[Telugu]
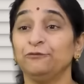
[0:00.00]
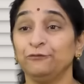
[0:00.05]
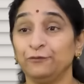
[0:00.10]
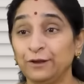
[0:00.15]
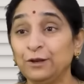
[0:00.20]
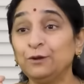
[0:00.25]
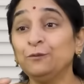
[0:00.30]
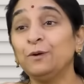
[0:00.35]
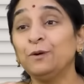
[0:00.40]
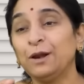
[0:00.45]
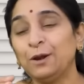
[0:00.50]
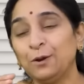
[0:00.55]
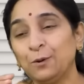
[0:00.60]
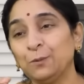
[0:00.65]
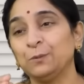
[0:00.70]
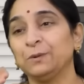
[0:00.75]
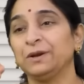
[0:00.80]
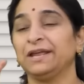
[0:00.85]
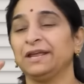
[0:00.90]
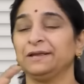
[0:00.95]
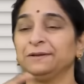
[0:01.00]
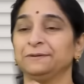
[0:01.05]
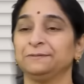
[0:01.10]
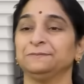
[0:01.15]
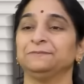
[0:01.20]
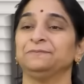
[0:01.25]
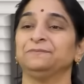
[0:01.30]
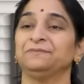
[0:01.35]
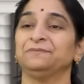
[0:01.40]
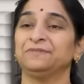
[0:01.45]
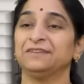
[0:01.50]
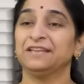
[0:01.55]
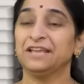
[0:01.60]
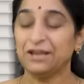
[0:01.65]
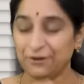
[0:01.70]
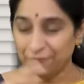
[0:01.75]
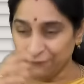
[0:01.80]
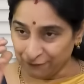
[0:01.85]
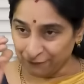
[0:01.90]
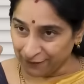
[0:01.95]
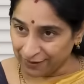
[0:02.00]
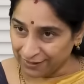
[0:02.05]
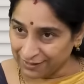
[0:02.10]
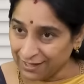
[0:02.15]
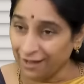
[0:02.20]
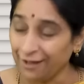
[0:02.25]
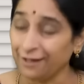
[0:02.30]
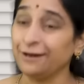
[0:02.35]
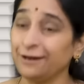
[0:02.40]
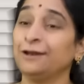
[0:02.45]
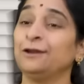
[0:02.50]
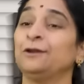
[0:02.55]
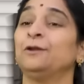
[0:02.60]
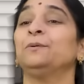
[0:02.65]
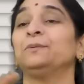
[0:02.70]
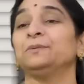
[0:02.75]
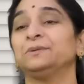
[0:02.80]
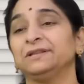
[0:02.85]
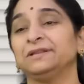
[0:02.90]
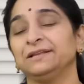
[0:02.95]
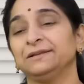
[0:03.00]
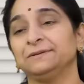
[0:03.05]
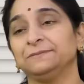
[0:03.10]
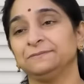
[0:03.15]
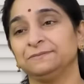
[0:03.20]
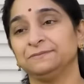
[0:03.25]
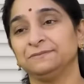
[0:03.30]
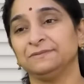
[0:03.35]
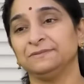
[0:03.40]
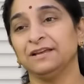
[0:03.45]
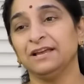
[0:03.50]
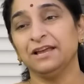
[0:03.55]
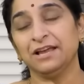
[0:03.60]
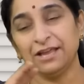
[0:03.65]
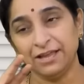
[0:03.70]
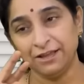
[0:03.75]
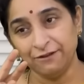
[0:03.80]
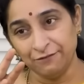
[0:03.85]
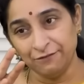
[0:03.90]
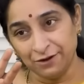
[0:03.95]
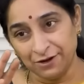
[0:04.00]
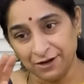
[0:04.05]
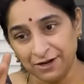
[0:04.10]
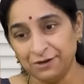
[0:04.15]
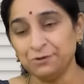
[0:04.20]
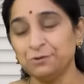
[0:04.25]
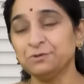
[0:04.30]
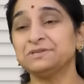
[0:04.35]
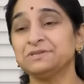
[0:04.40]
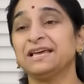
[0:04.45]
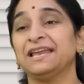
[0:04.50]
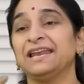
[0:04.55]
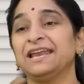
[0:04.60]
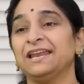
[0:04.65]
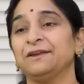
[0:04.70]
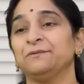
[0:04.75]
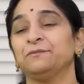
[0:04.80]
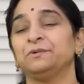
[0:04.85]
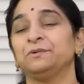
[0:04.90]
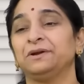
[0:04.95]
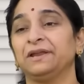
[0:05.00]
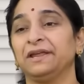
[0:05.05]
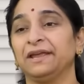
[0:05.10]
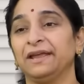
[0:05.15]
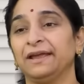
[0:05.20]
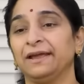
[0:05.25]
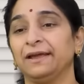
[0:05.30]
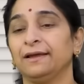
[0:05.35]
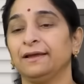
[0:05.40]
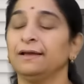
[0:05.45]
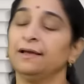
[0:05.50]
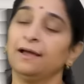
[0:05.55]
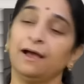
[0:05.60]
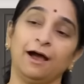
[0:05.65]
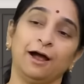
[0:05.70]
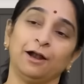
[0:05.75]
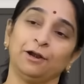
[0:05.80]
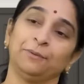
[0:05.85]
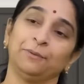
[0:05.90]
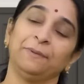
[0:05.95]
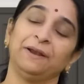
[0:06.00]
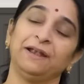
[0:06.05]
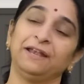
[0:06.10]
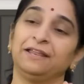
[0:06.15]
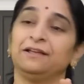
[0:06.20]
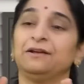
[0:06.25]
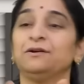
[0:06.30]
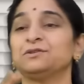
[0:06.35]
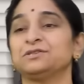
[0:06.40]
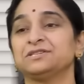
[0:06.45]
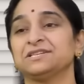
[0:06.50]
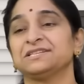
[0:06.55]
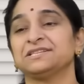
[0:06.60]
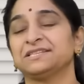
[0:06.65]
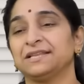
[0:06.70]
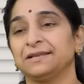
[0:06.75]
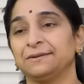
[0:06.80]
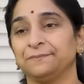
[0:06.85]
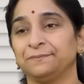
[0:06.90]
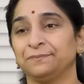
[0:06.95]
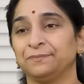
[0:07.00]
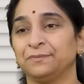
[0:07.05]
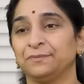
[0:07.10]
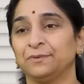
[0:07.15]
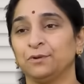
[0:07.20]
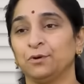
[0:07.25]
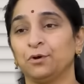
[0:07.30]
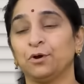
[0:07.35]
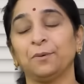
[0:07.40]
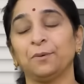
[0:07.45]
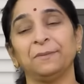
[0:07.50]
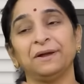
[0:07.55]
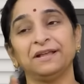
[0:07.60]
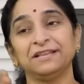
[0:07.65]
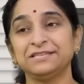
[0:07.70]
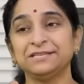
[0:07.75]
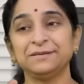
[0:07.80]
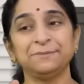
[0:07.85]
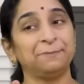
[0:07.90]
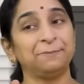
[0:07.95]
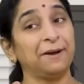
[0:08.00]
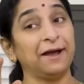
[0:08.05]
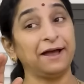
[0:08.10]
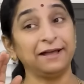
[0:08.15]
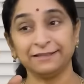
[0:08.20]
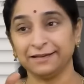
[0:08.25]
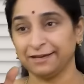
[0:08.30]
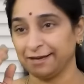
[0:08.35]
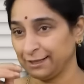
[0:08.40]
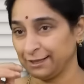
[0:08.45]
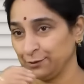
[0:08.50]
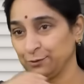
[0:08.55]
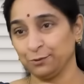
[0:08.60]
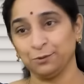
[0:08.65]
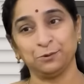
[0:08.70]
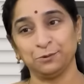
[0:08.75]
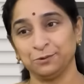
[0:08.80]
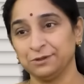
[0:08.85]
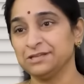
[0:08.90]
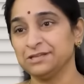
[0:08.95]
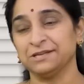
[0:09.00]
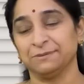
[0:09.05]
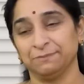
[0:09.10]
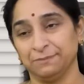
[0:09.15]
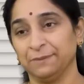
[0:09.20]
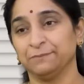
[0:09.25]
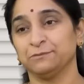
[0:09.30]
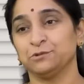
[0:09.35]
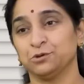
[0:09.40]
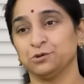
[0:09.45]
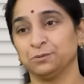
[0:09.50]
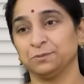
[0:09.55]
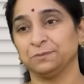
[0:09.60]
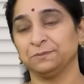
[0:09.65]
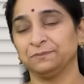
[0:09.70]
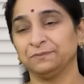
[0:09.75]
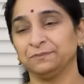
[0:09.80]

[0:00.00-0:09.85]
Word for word: విలువల్లో ఉన్నాయి విధానంలో ఉంది ఇవి రెండు సరైన ఉంటే ఆటోమేటిక్గా వచ్చేస్తాయి ఒక మంచి పాత కథ ఒకటి ఉంది చెప్తాం చూడు